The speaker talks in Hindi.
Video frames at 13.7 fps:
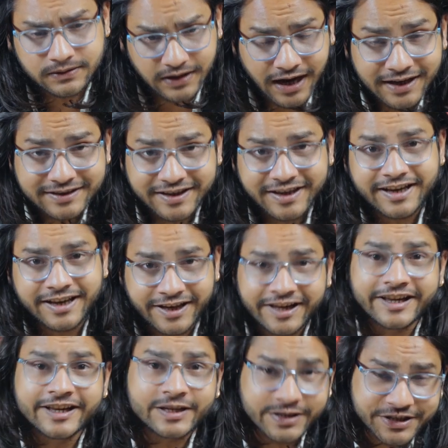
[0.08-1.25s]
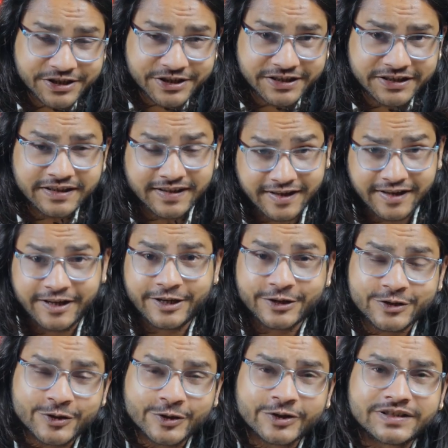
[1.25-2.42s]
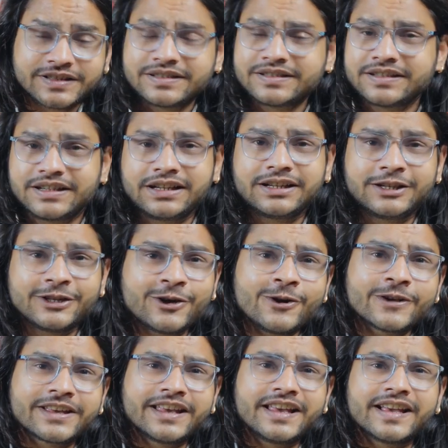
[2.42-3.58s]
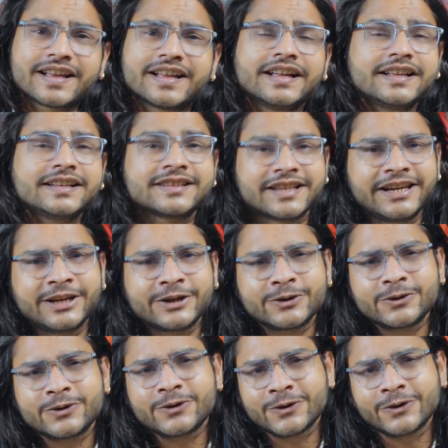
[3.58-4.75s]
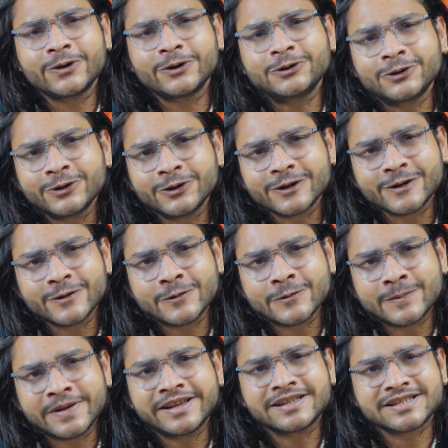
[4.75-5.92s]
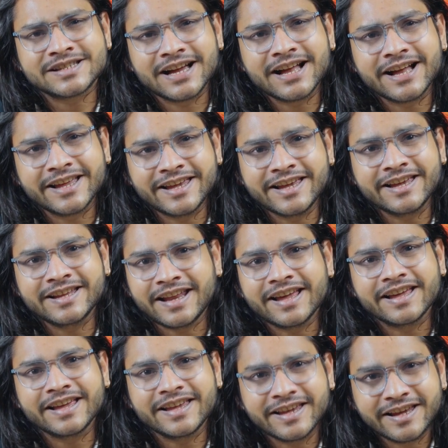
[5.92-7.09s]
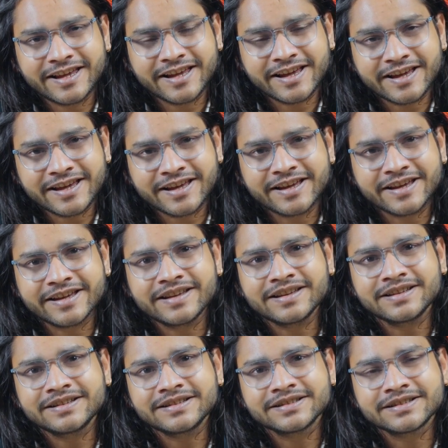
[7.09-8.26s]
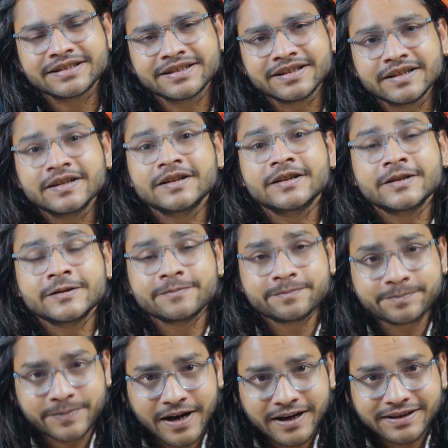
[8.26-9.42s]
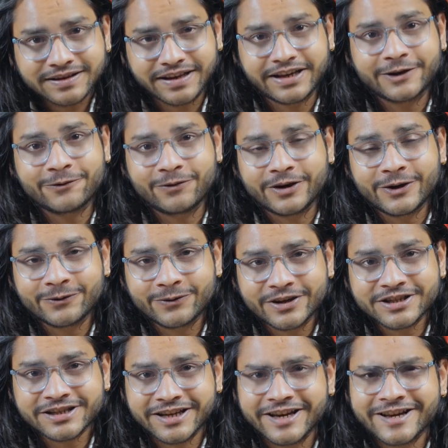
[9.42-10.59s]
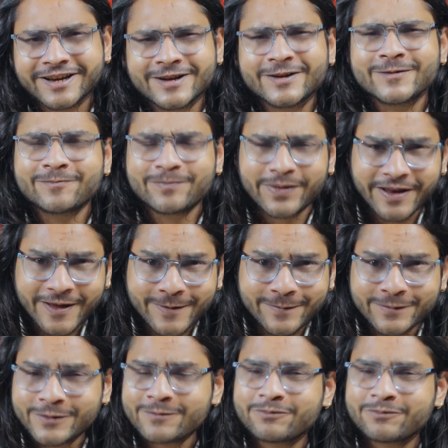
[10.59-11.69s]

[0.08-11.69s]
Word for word: राधे कृष्ण की ज्योत अलौकिक तीनों लोक में छाई रही है भक्ति विवश एक प्रेम